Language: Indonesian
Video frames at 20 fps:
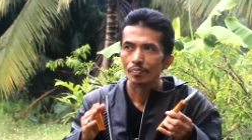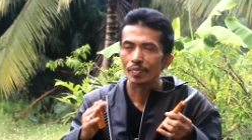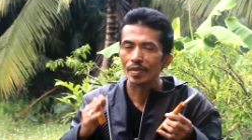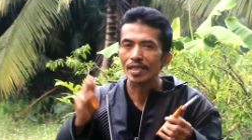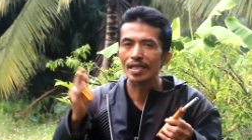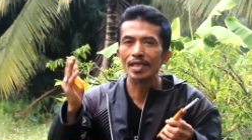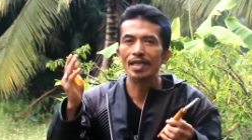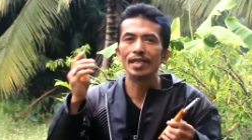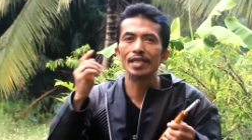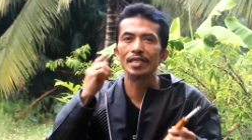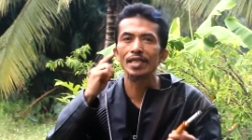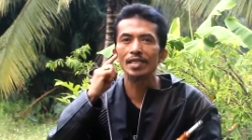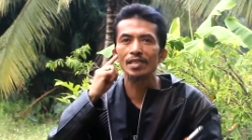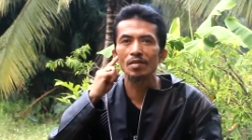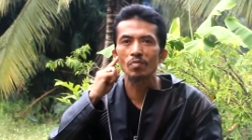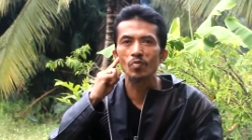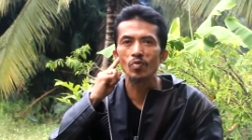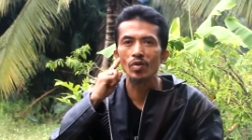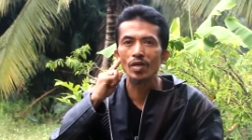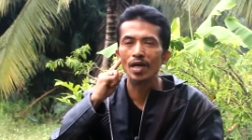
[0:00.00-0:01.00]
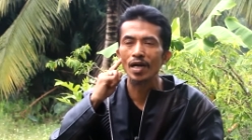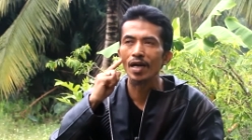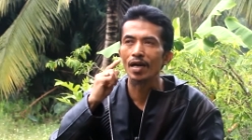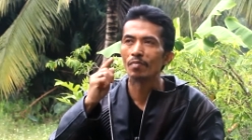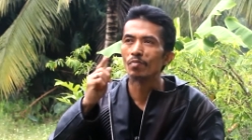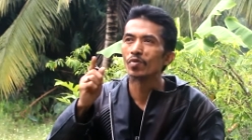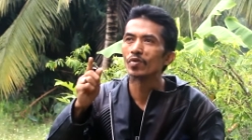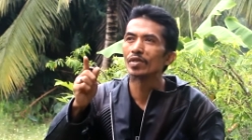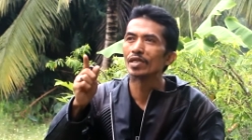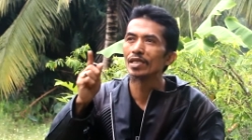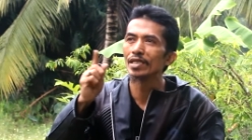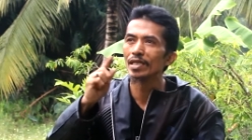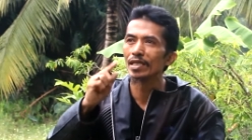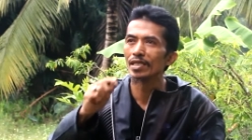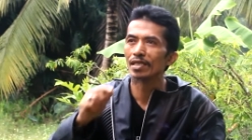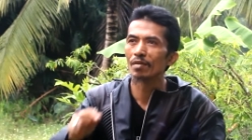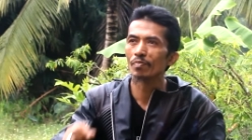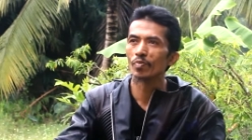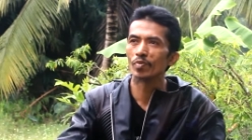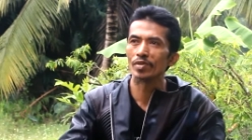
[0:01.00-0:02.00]
pikiran kita terbuka mungkin
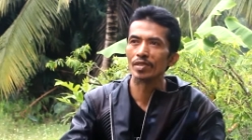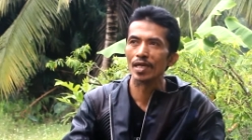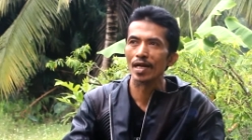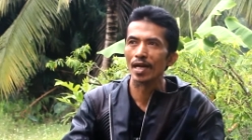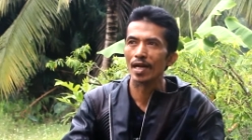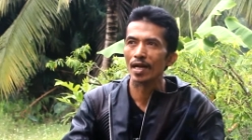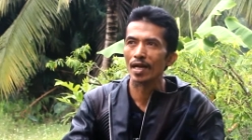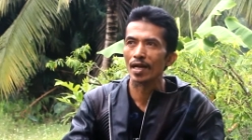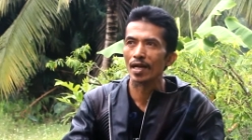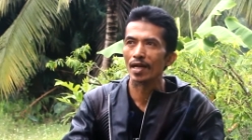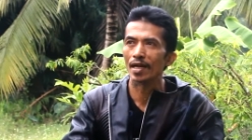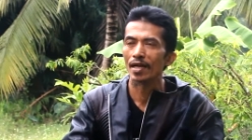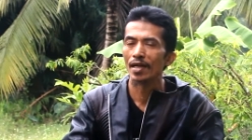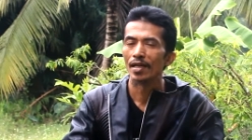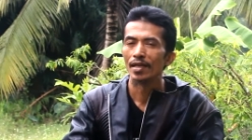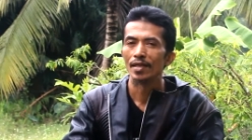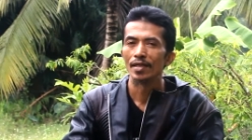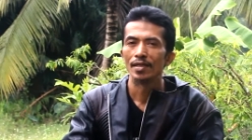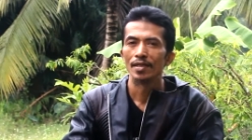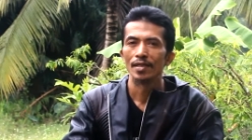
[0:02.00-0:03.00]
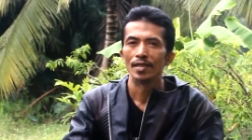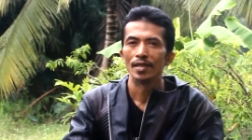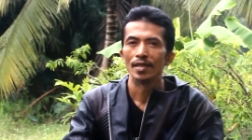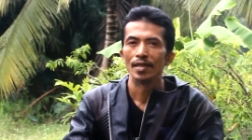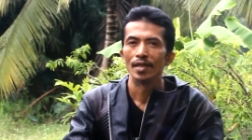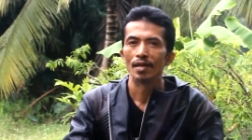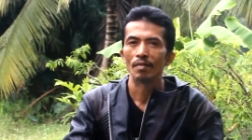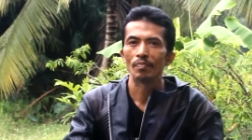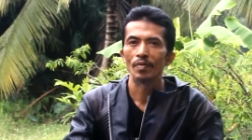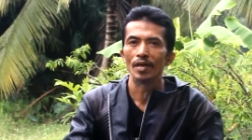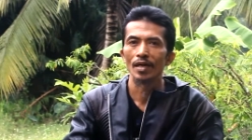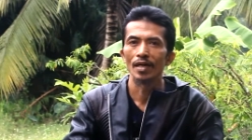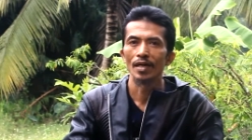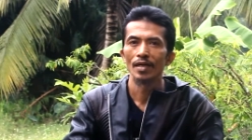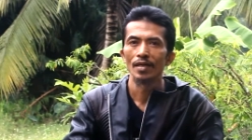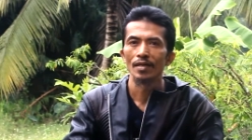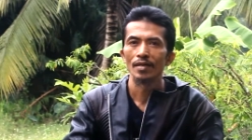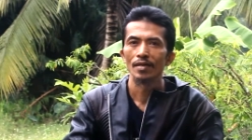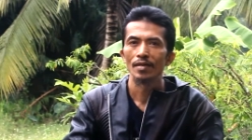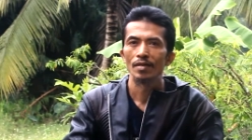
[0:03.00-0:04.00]
kita punya apa
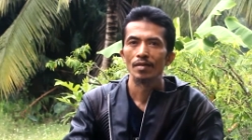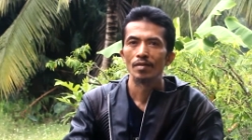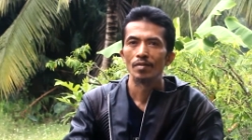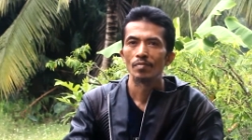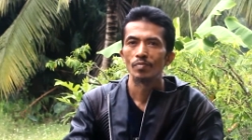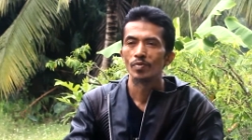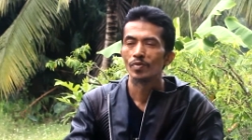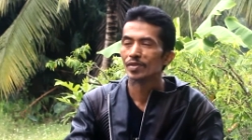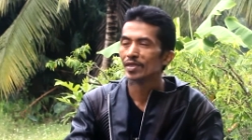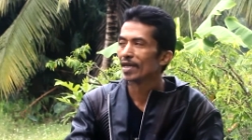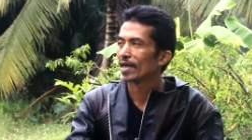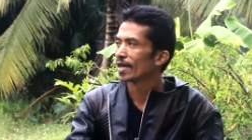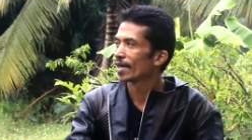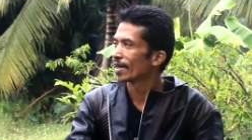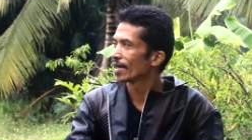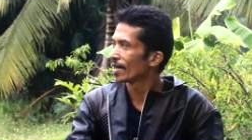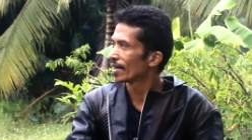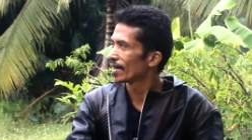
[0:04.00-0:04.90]
punya